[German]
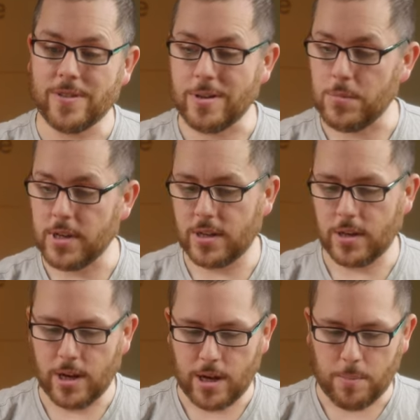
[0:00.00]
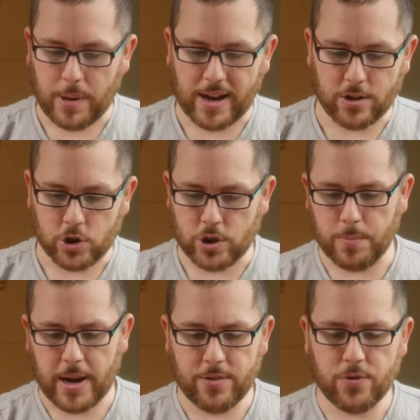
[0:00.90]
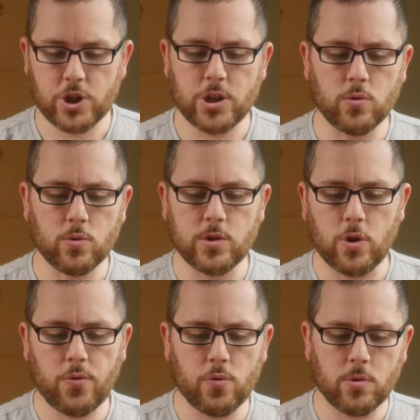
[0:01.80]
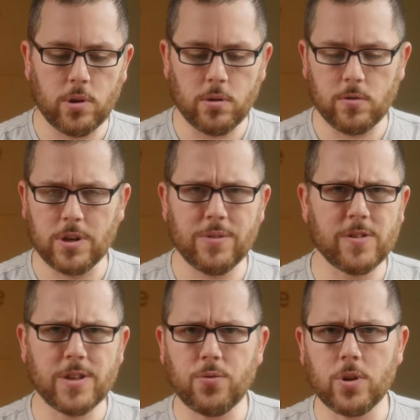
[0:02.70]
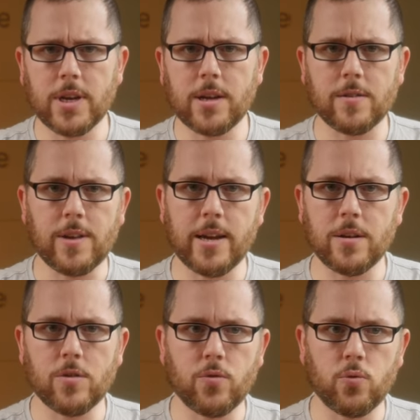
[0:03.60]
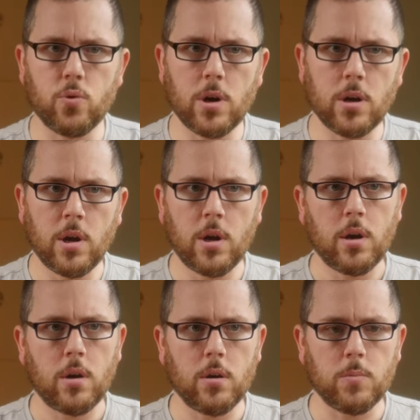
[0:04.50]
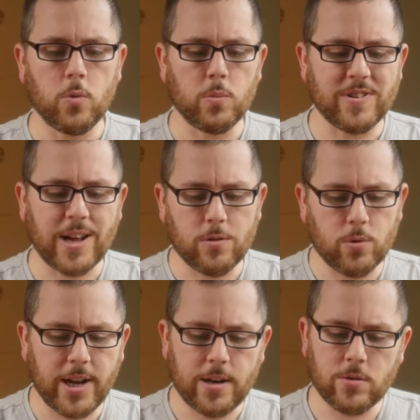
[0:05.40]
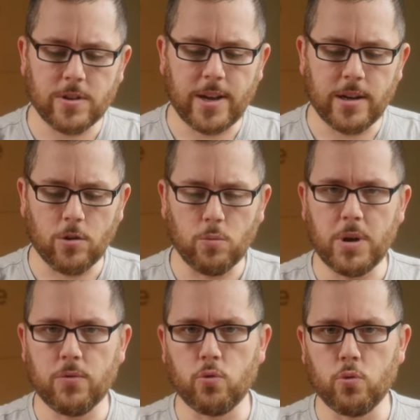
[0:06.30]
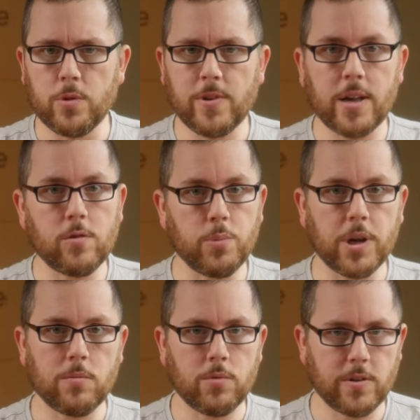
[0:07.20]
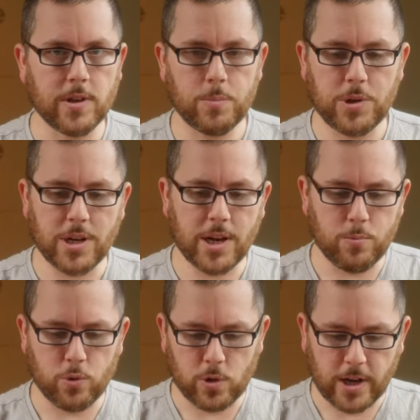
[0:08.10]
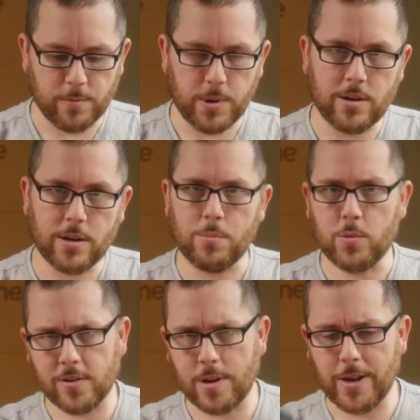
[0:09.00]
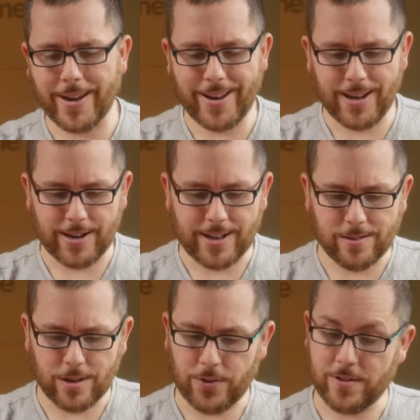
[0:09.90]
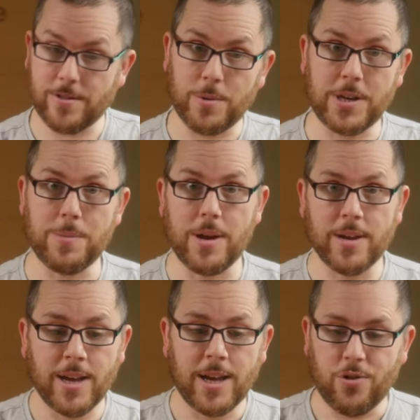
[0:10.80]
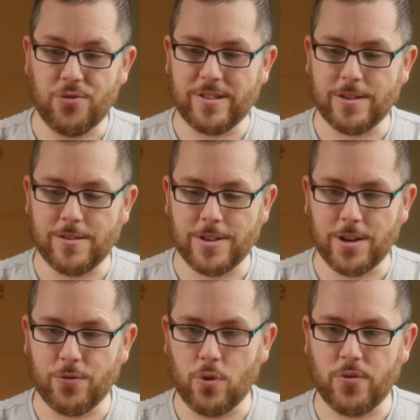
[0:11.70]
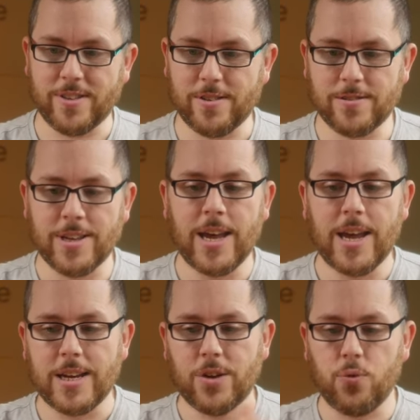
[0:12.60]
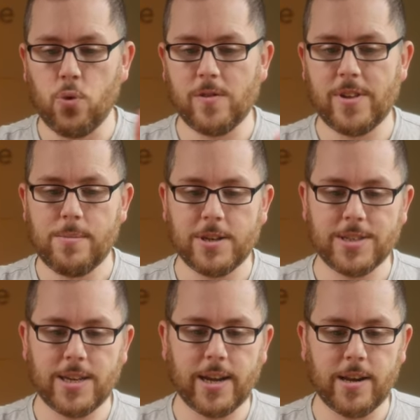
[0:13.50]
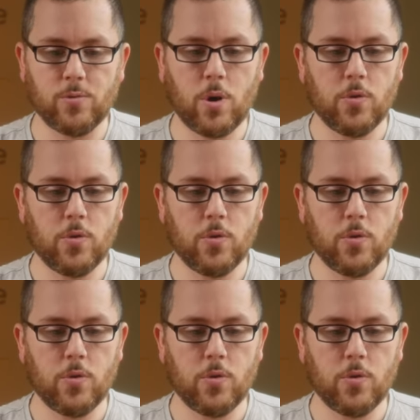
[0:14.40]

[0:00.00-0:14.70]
ziemlich praktisch. Die beiden verschiedenen großen Öffnungen äh, sind jeweils dafür gedacht. Das eine ist für, ähm, um das Haar zu glätten, das andere, um mehr Volumen ins Haar zu bringen. Wie gesagt, ich bin hier kein Beauty-Experte, ich habe mir das aber erklären lassen. Ich weiß jetzt aber nicht mehr, was jetzt hier für was ist. Der Föhn selber ist generell so